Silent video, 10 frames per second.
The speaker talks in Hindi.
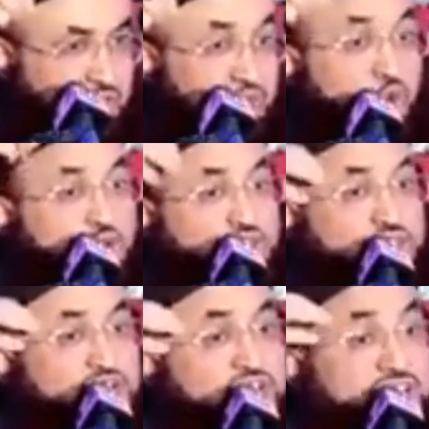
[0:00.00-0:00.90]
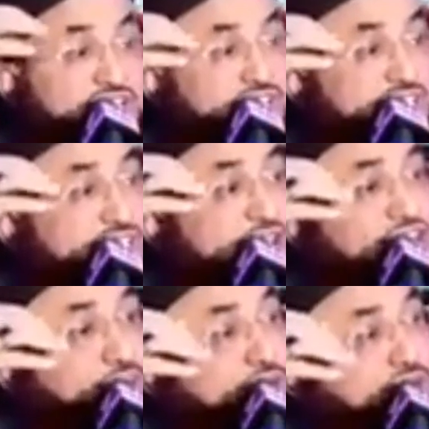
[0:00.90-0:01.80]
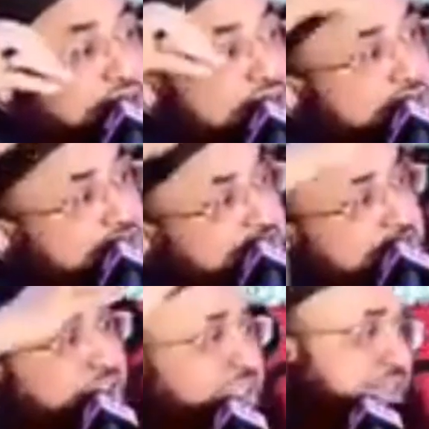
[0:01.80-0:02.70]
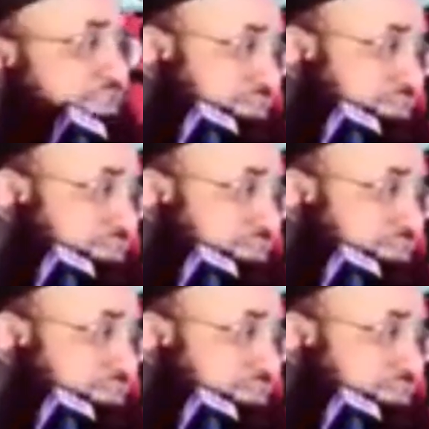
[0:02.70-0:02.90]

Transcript: कि उनसे गलती का इम्कान ही नहीं